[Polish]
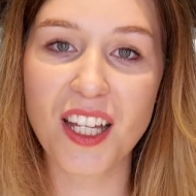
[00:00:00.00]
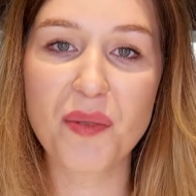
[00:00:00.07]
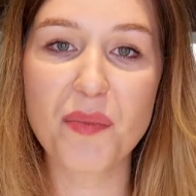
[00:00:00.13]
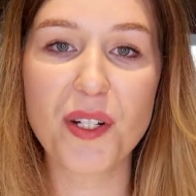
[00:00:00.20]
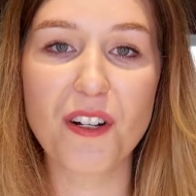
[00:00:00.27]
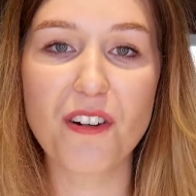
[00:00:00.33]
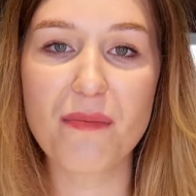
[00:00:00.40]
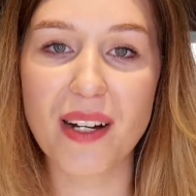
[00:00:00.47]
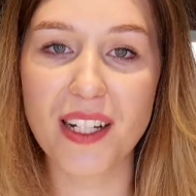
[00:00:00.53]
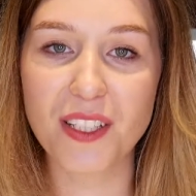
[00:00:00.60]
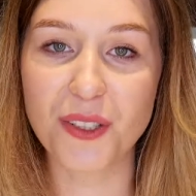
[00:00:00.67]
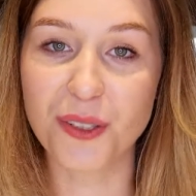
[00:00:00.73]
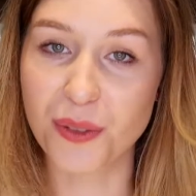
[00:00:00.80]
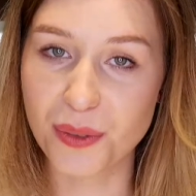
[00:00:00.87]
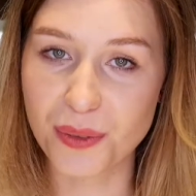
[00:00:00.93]

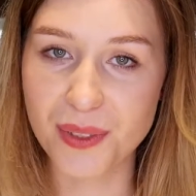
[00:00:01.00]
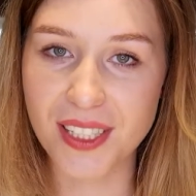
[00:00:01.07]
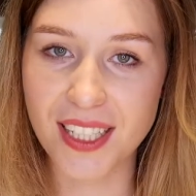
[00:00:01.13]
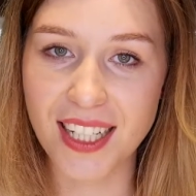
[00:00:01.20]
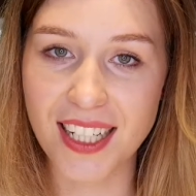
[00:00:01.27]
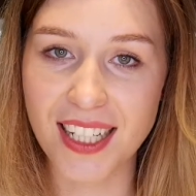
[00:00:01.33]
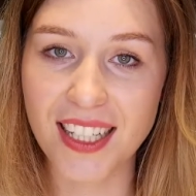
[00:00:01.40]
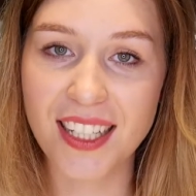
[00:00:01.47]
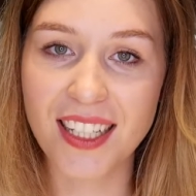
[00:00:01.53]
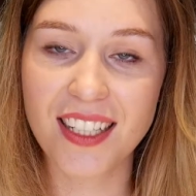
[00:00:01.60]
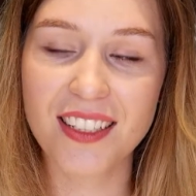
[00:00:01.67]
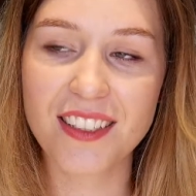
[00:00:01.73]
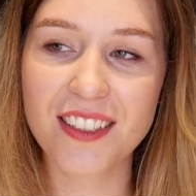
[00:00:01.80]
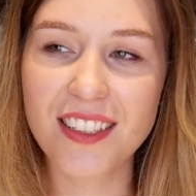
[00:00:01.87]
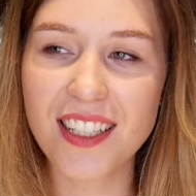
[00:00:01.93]
przekopanie ogródka,
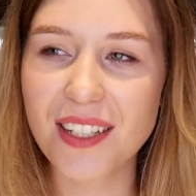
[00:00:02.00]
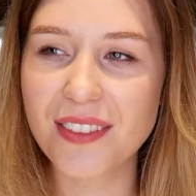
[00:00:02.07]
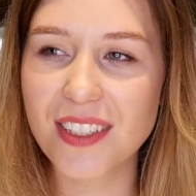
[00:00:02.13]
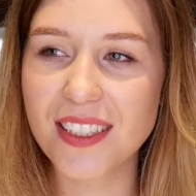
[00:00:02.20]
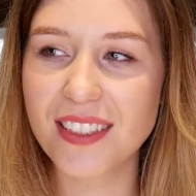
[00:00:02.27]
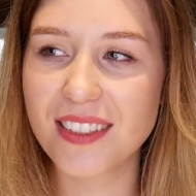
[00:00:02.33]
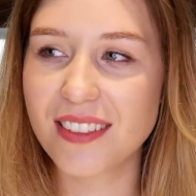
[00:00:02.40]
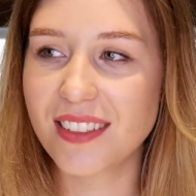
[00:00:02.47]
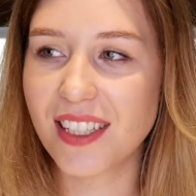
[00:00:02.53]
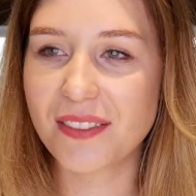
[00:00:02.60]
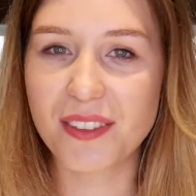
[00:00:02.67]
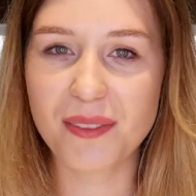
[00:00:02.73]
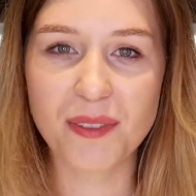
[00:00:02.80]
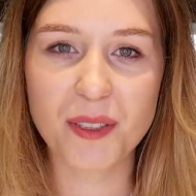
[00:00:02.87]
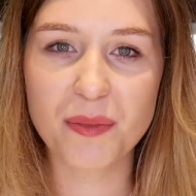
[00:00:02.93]
czy nawet, nie
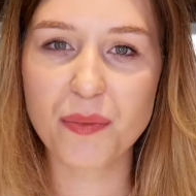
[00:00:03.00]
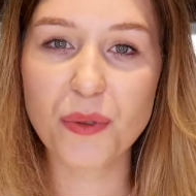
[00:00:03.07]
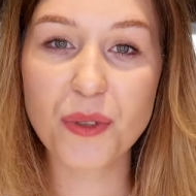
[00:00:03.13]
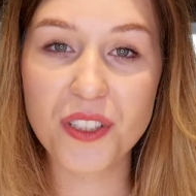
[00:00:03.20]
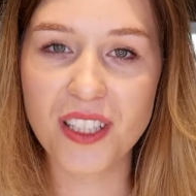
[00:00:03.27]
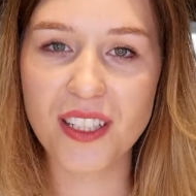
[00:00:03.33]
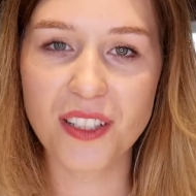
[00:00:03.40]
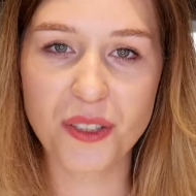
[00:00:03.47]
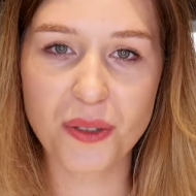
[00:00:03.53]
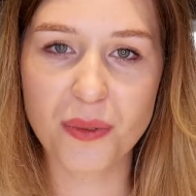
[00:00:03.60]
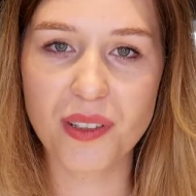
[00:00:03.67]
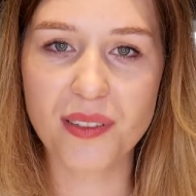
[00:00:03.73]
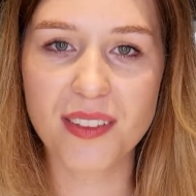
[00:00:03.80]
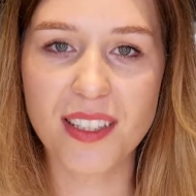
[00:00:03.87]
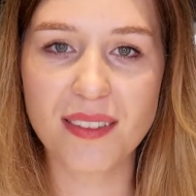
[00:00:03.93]
wiem, no, pójście na
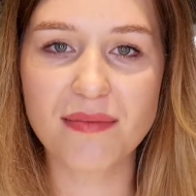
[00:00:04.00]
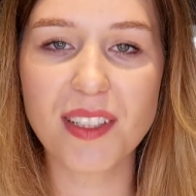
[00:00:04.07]
siłownię.